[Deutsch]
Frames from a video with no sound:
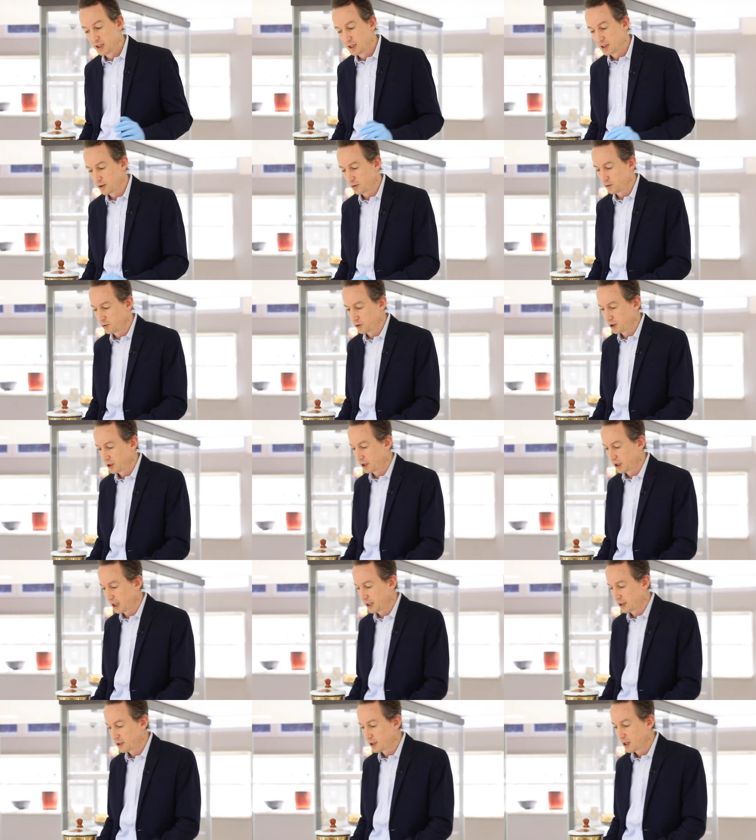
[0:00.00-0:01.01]
Hintergrund
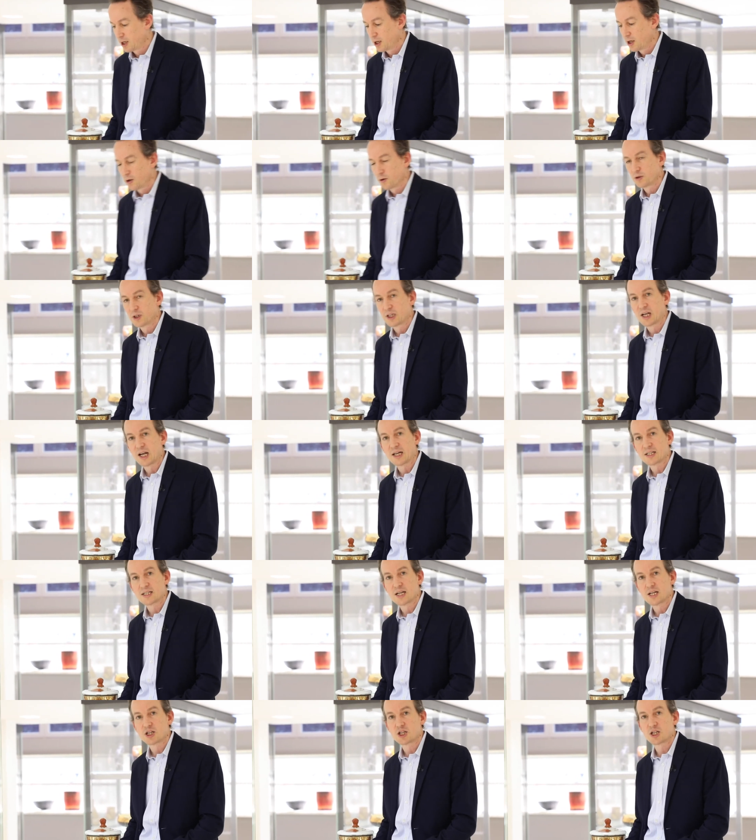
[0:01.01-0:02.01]
gedrängt und die
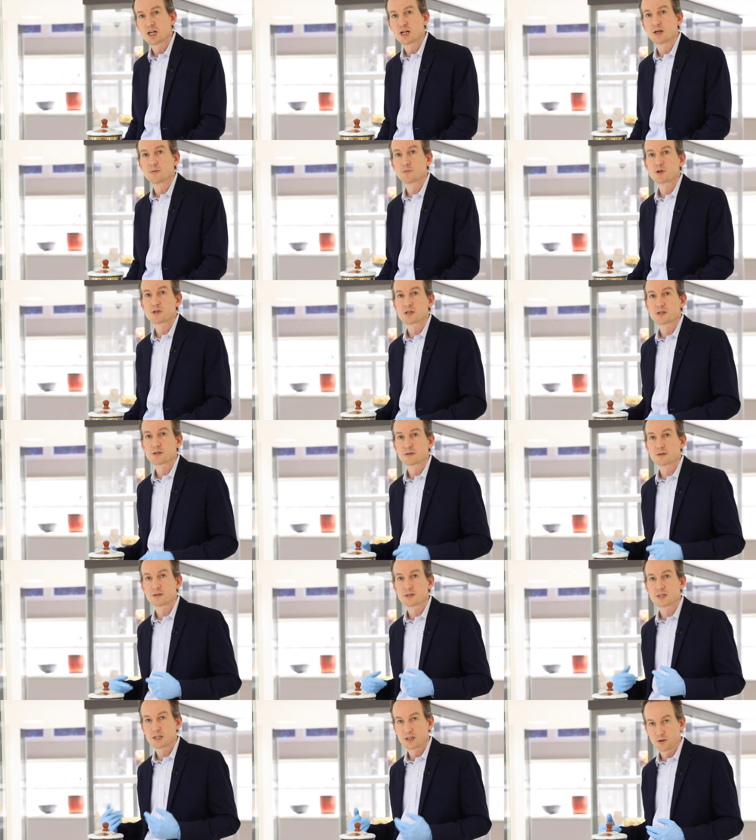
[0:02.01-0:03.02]
Glashersteller
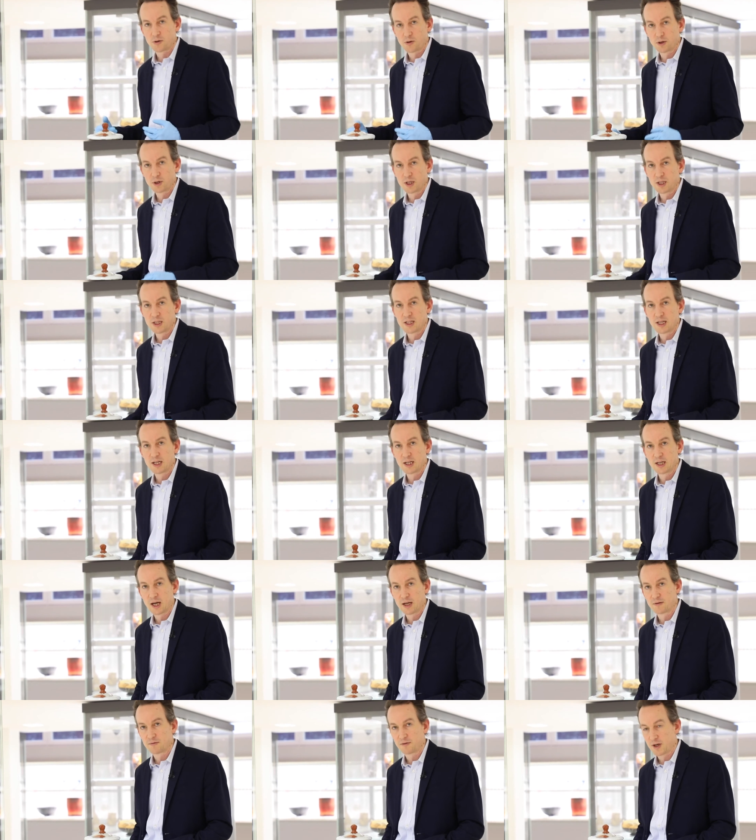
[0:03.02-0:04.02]
mussten sich neue Ideen
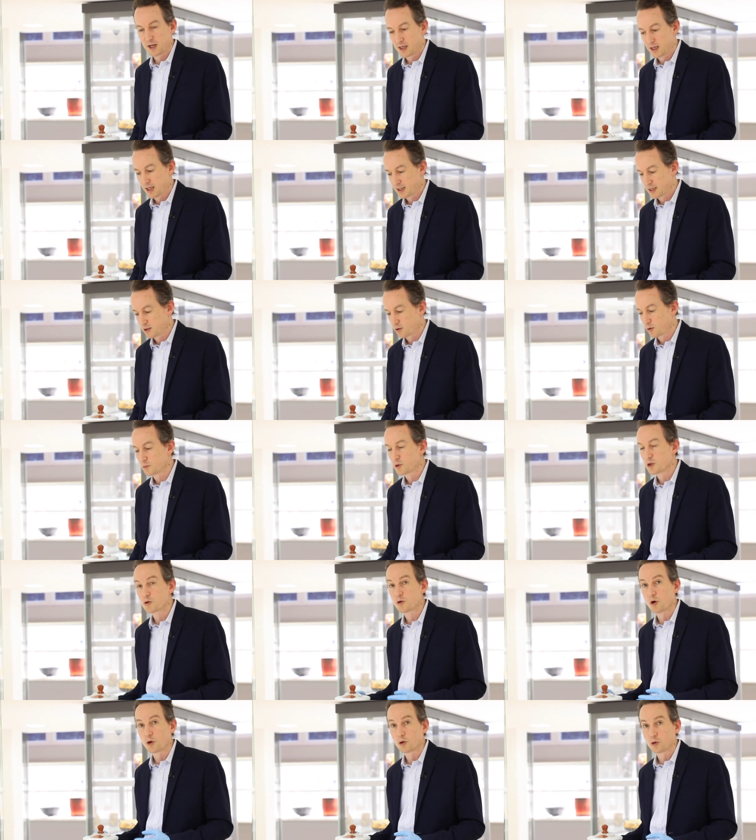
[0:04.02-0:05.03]
einfallen lassen, um
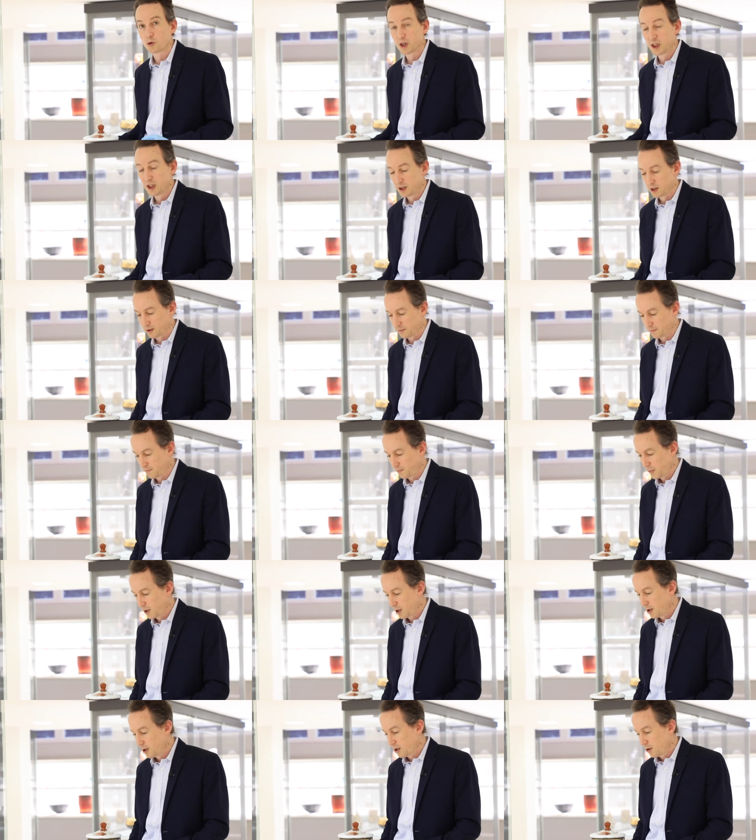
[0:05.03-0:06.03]
zu konkurrieren.
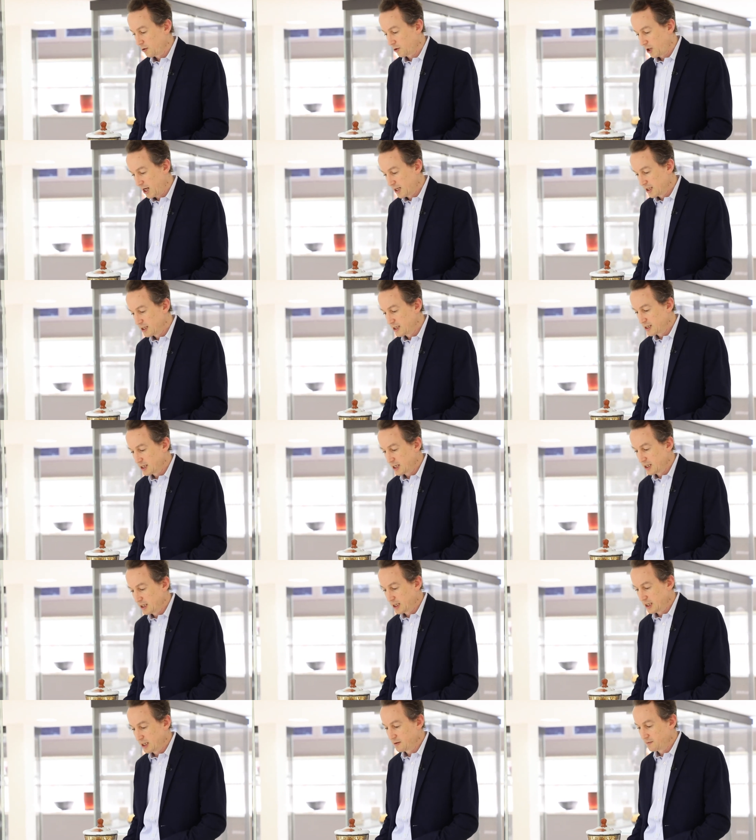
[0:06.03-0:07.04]
Und eine dieser
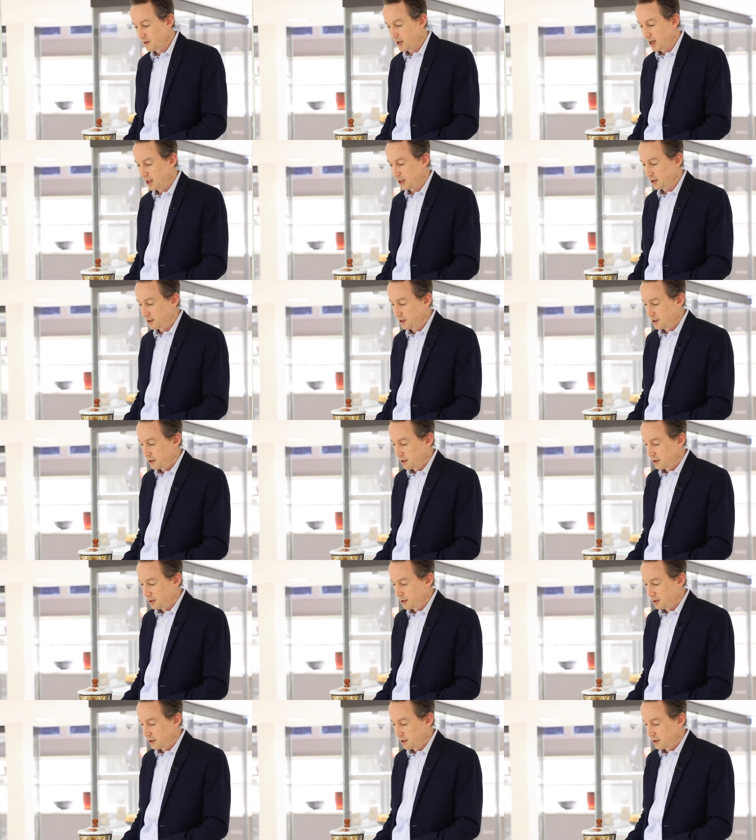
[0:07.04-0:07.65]
Ideen war,